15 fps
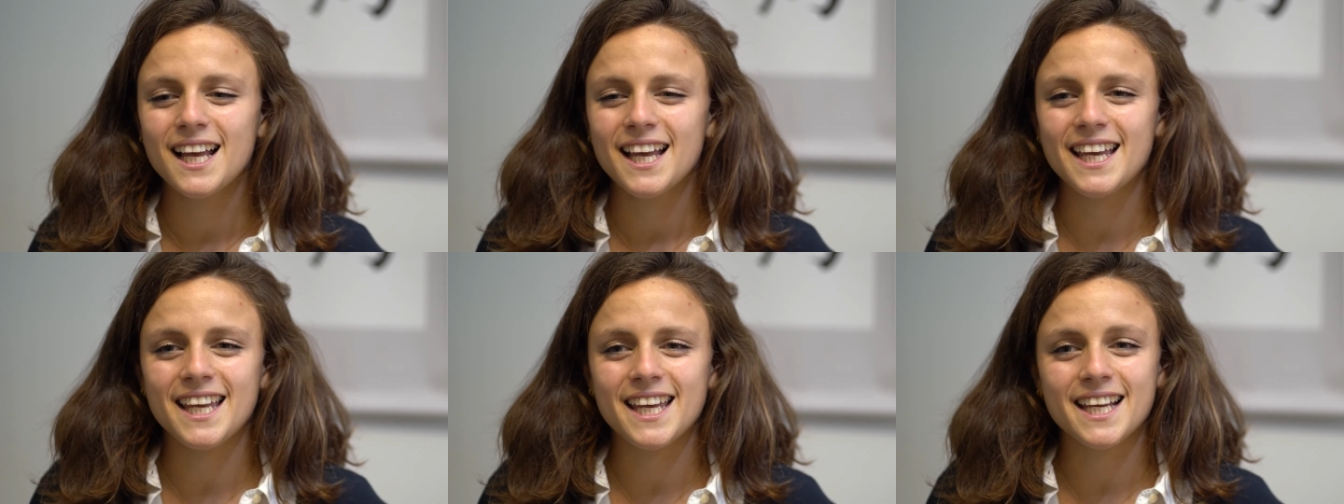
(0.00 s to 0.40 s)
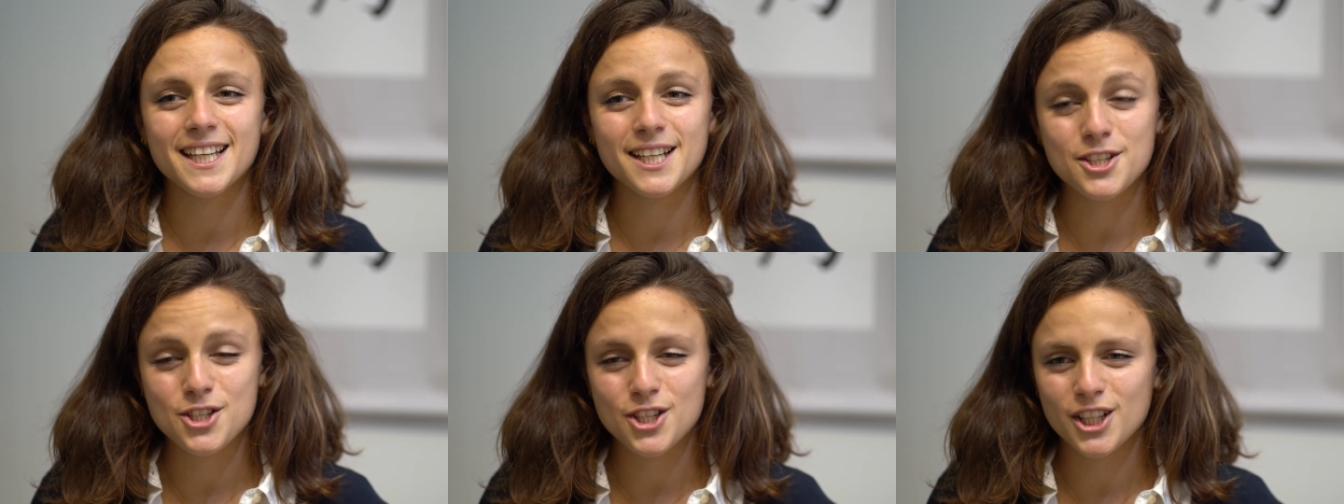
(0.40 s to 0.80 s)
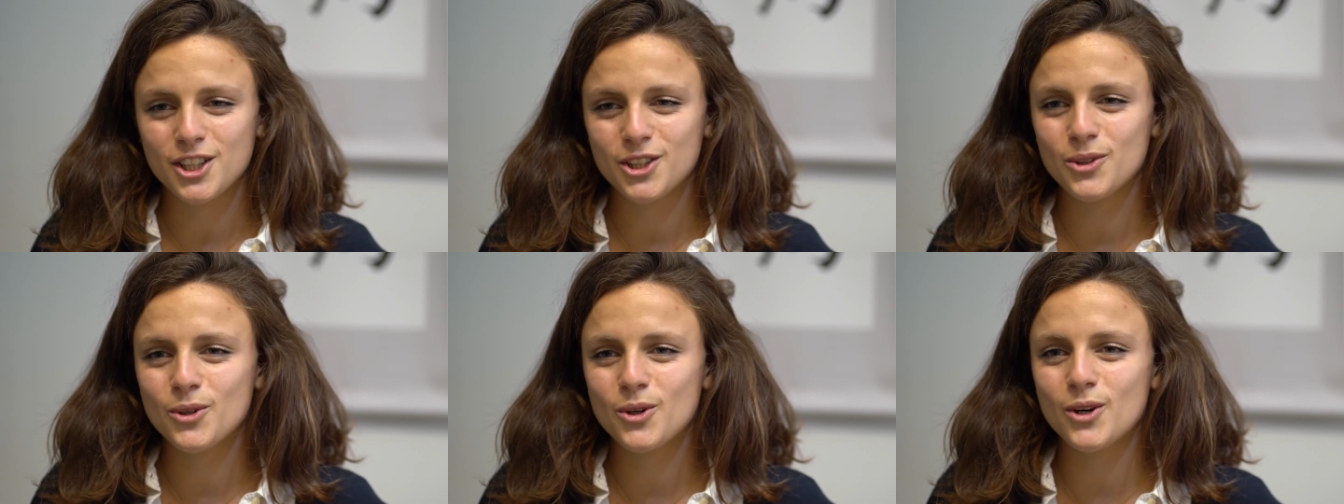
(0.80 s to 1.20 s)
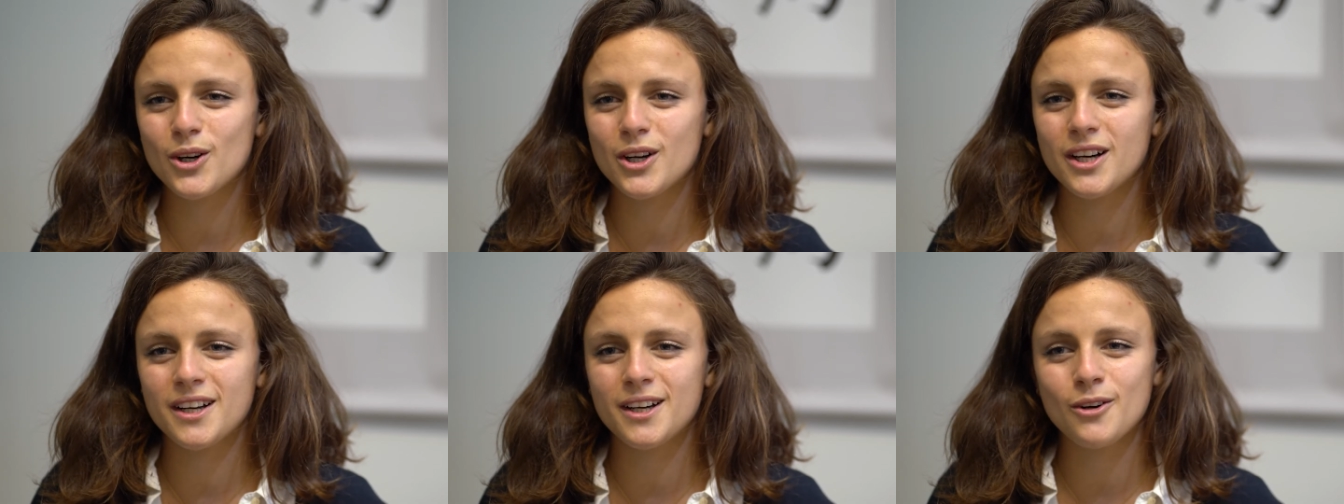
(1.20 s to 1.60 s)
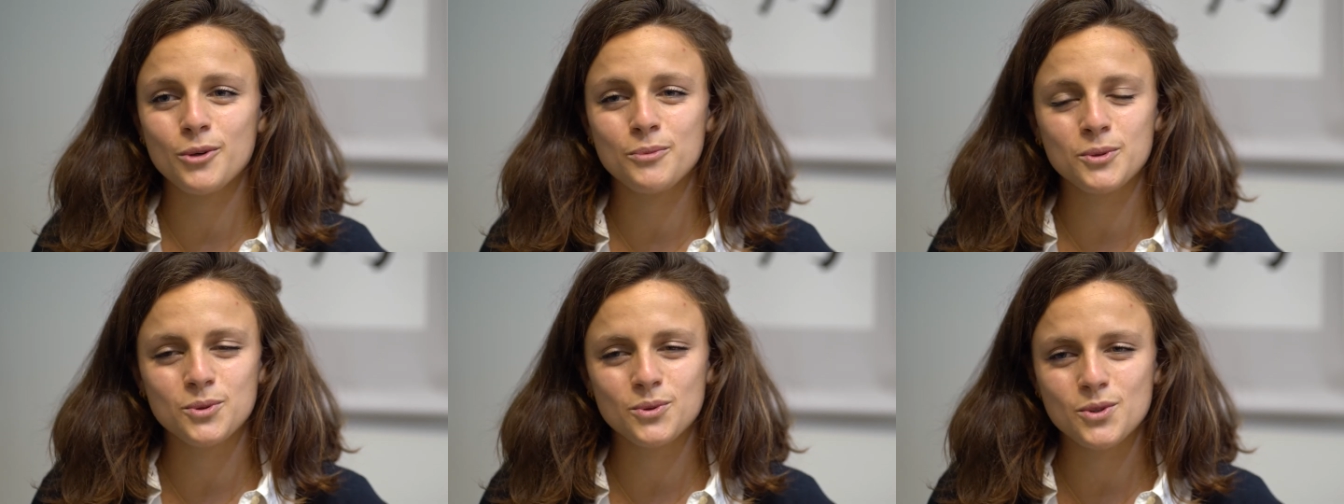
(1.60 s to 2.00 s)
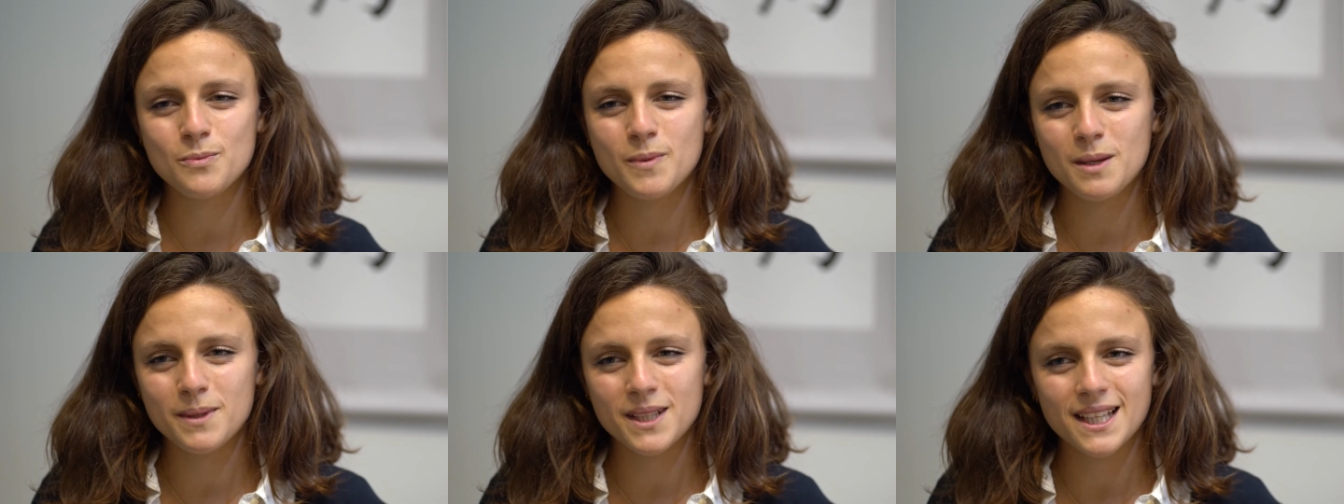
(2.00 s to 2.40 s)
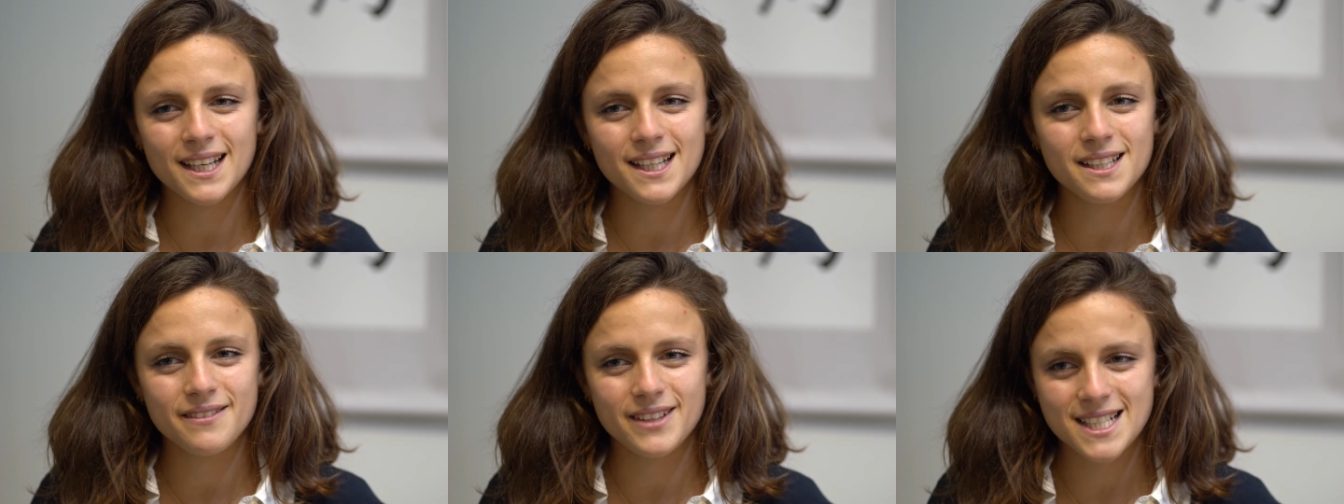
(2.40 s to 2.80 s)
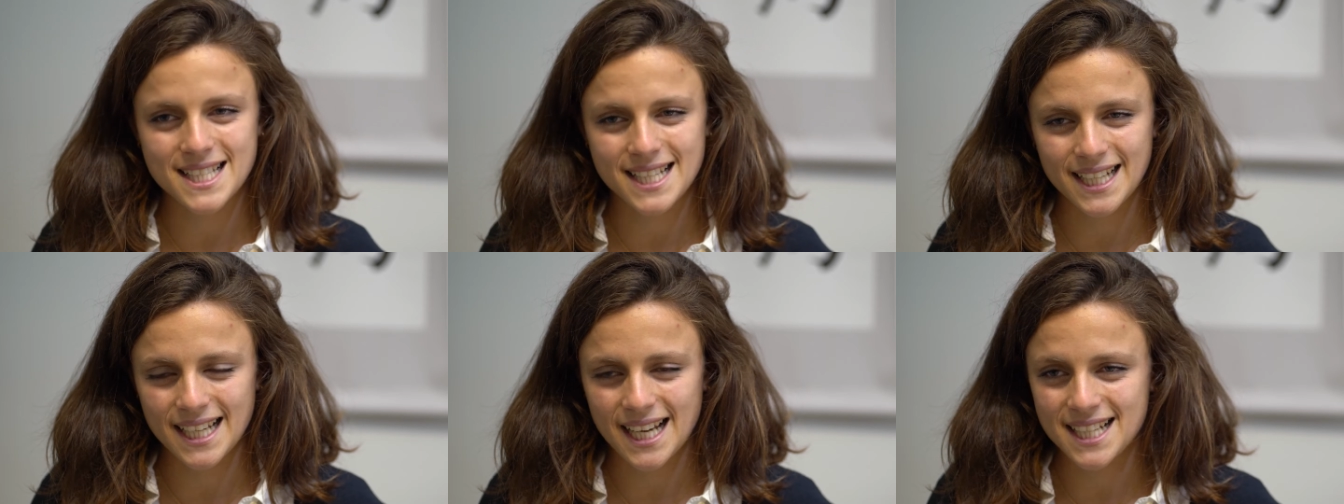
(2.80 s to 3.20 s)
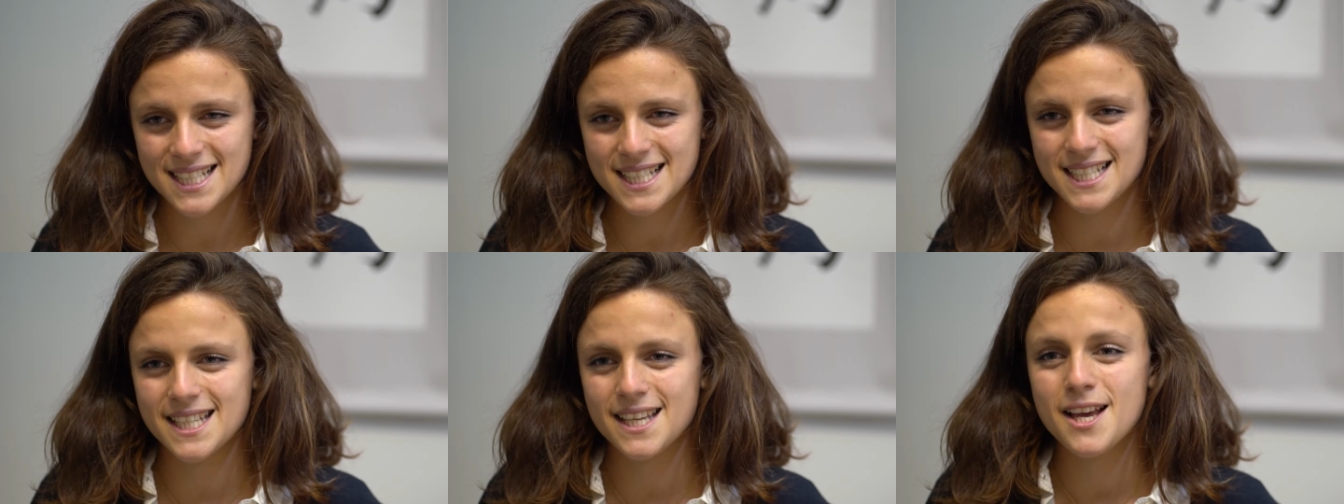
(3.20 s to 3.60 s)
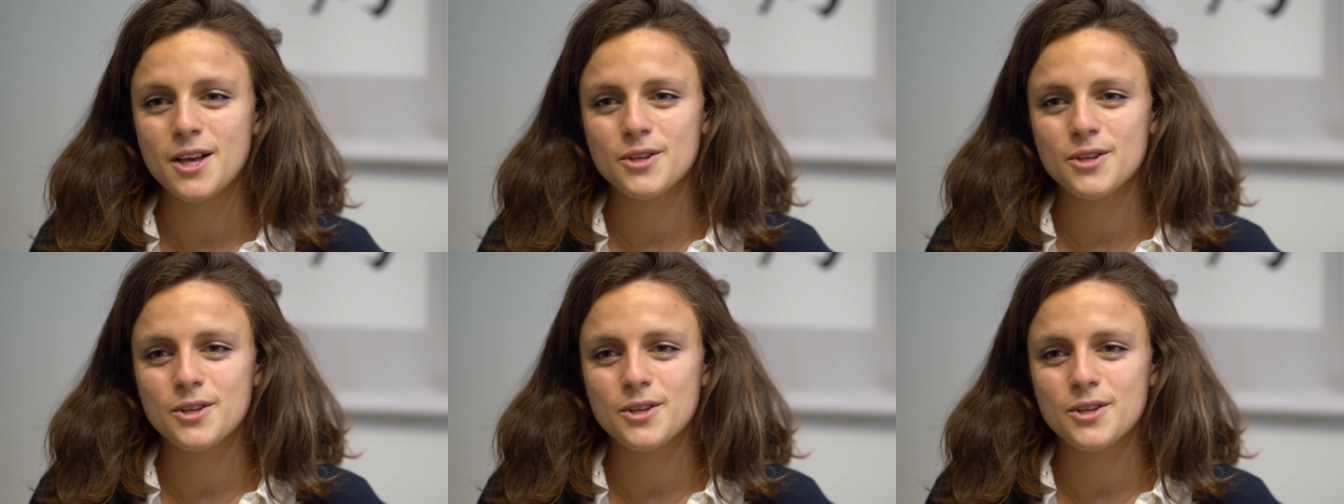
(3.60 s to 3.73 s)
e crescendo eh, ho potuto sperimentare diverse classi.